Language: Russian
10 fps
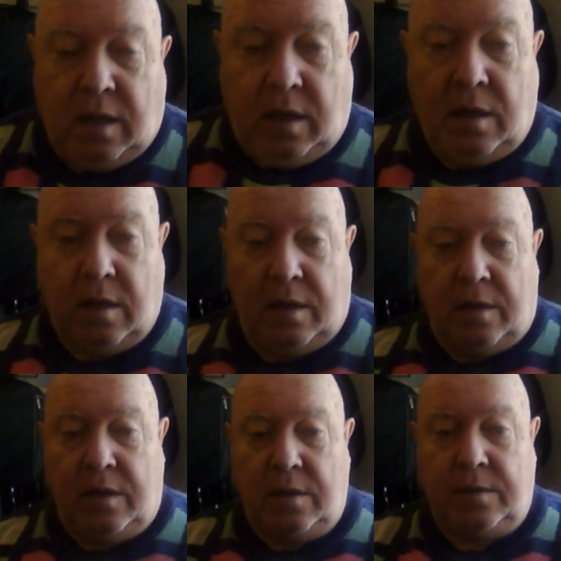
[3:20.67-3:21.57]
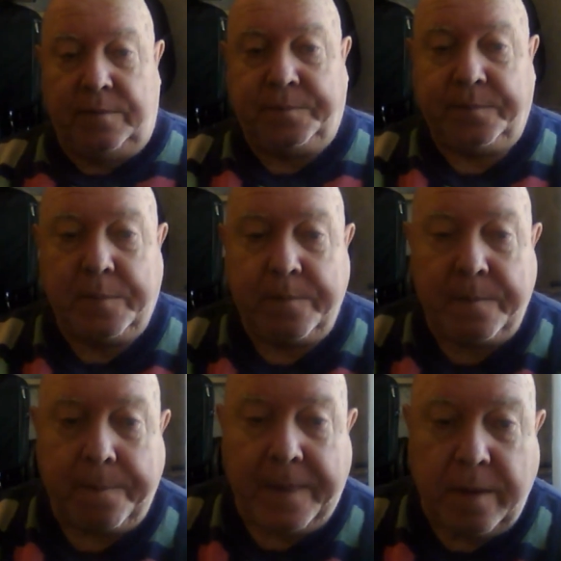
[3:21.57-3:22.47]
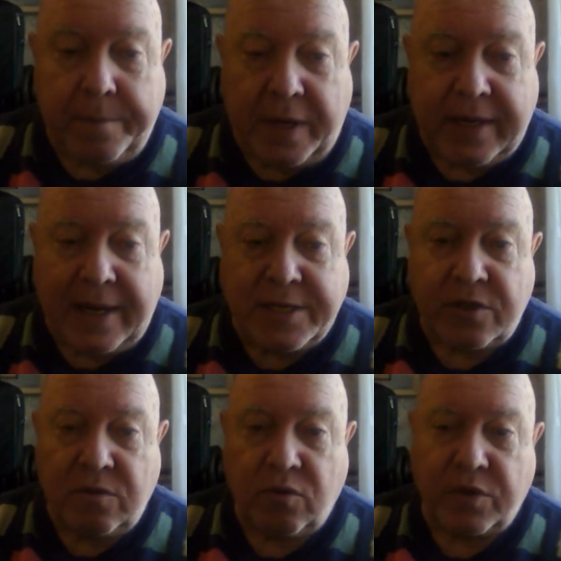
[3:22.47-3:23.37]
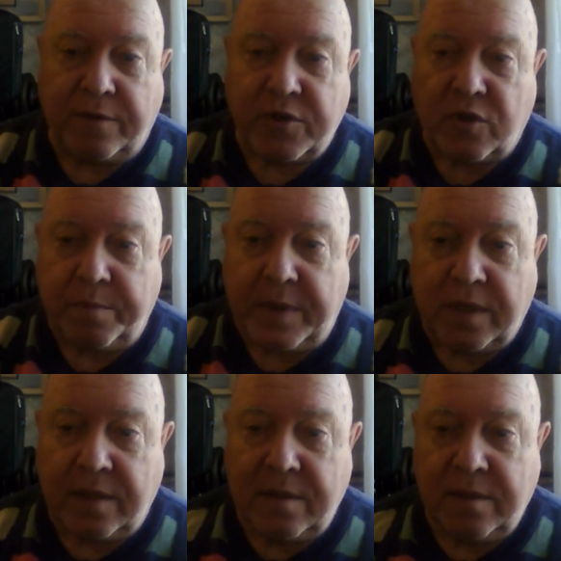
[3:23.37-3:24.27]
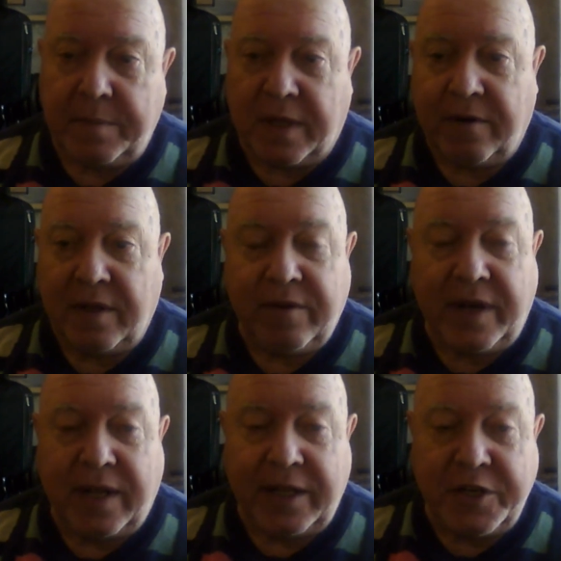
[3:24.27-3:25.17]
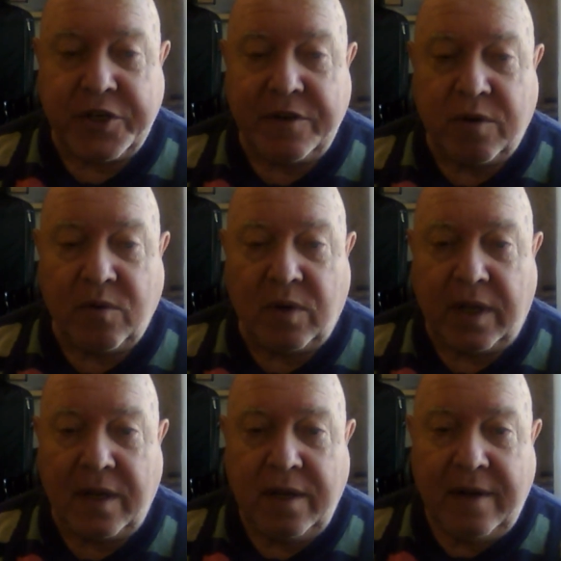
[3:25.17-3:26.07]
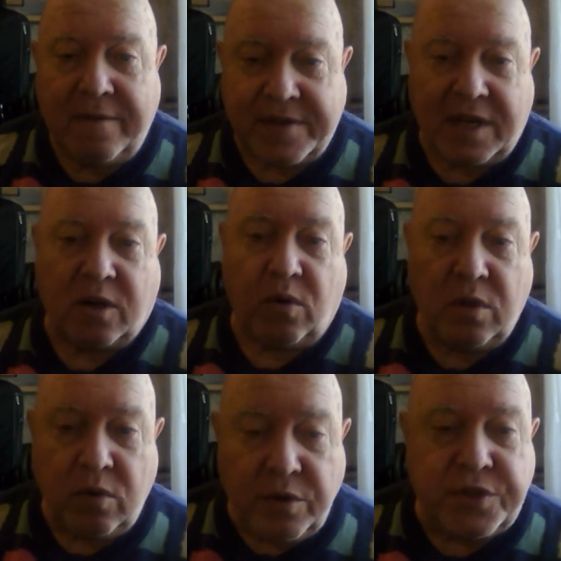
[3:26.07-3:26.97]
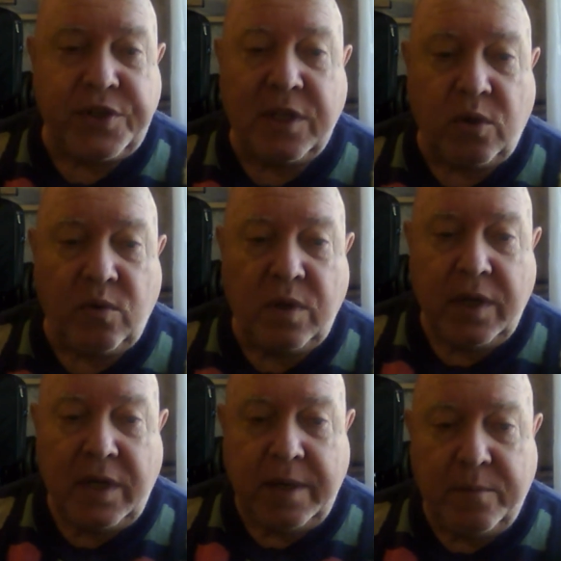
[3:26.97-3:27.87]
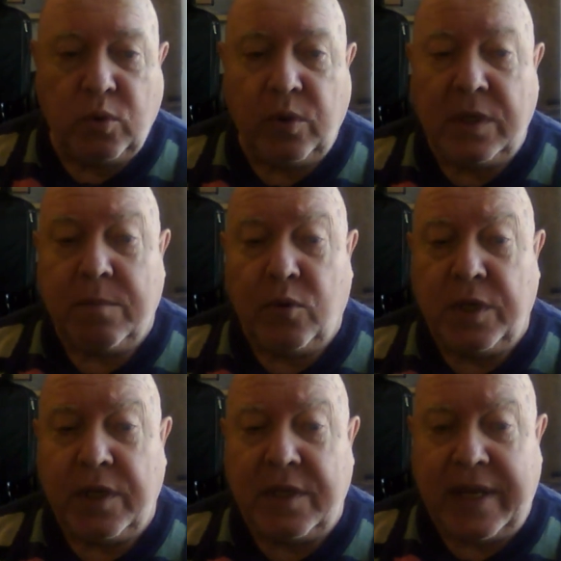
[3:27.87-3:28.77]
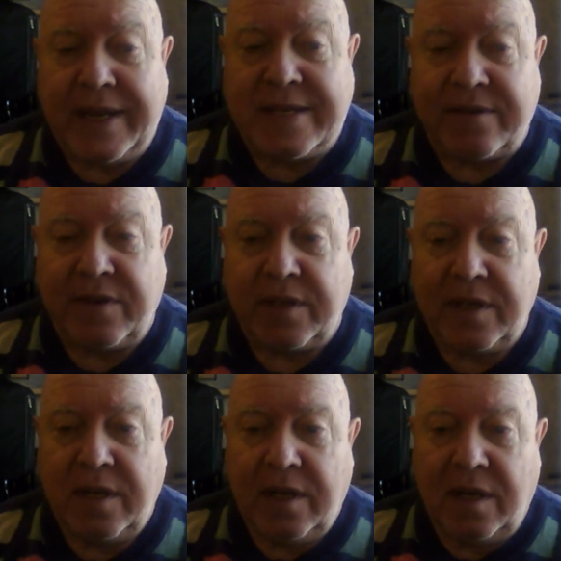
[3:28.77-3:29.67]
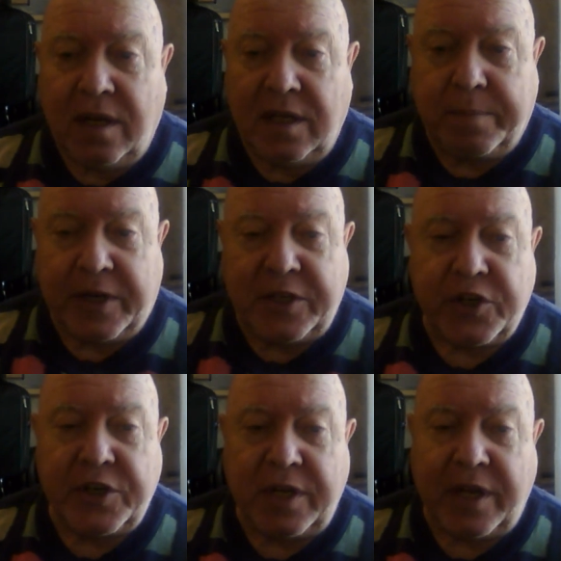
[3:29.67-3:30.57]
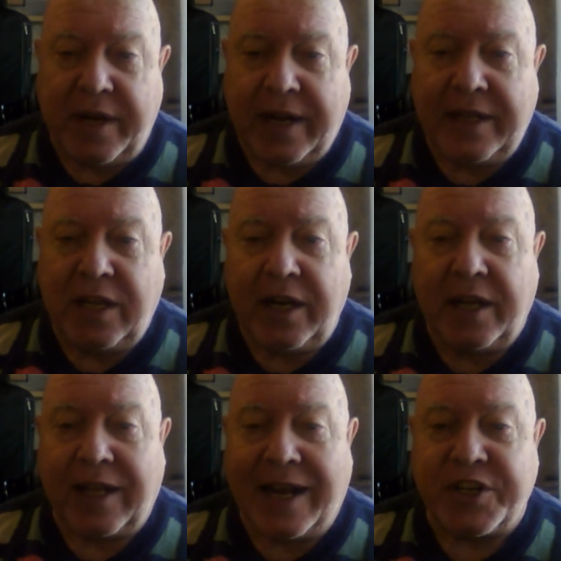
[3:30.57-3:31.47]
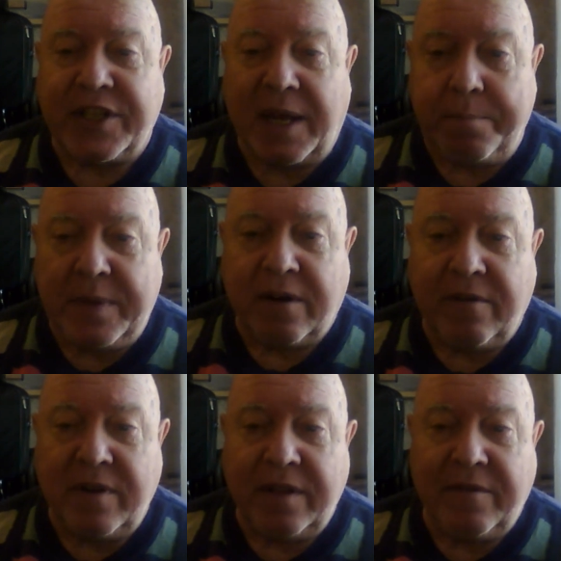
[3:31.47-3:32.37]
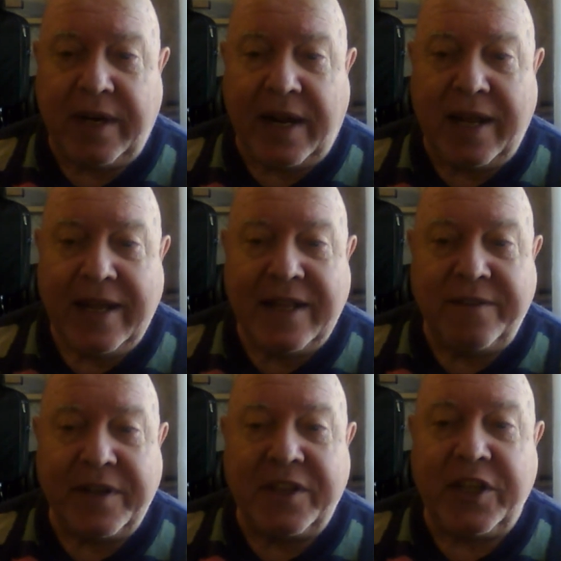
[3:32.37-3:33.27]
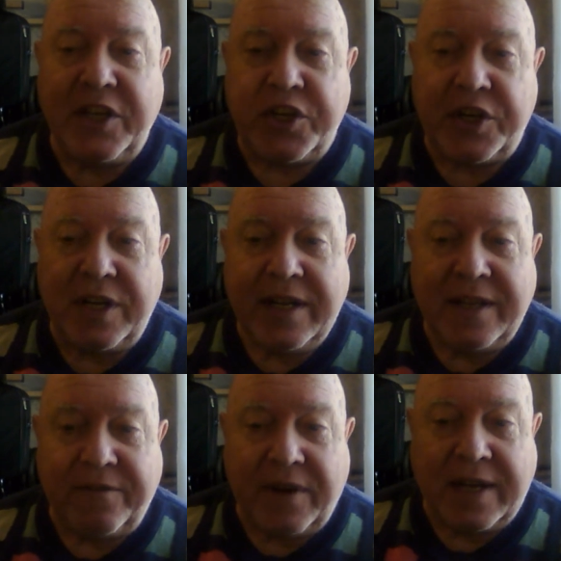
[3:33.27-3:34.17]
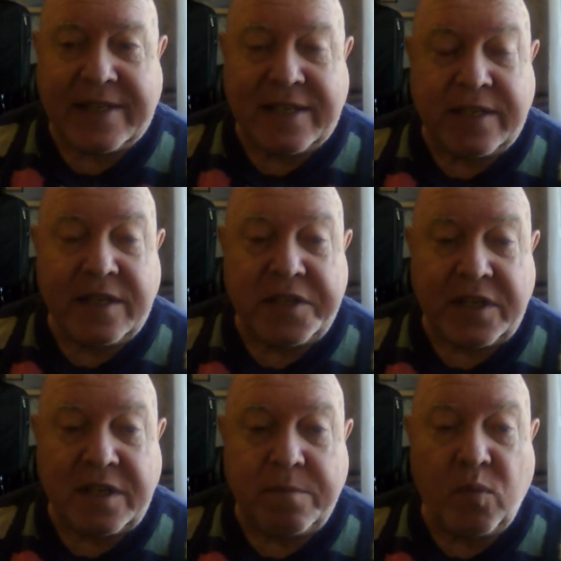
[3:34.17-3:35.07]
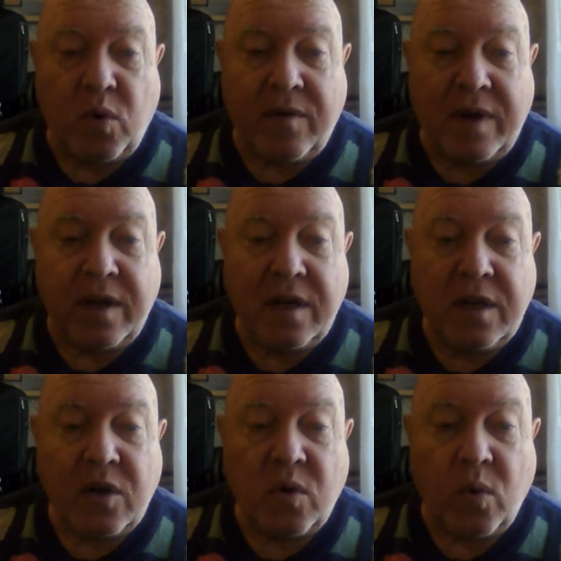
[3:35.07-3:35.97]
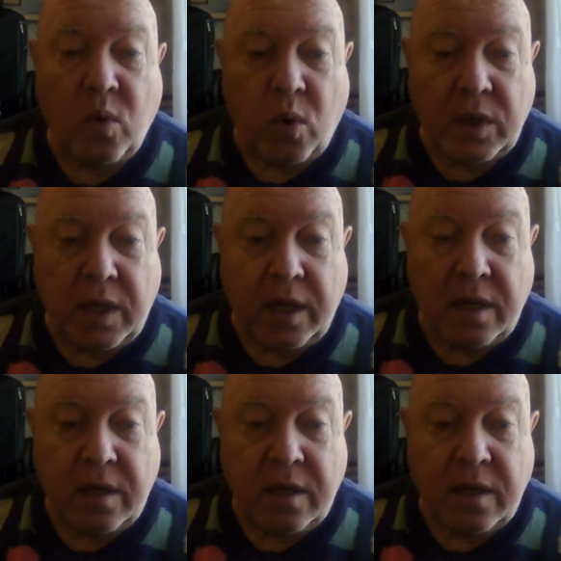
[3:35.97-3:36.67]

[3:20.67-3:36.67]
А, приказ уже вступил 1 января нынешнего года в законную силу и будут, будет действовать на протяжении ряда лет аж до 1 января 2027 года.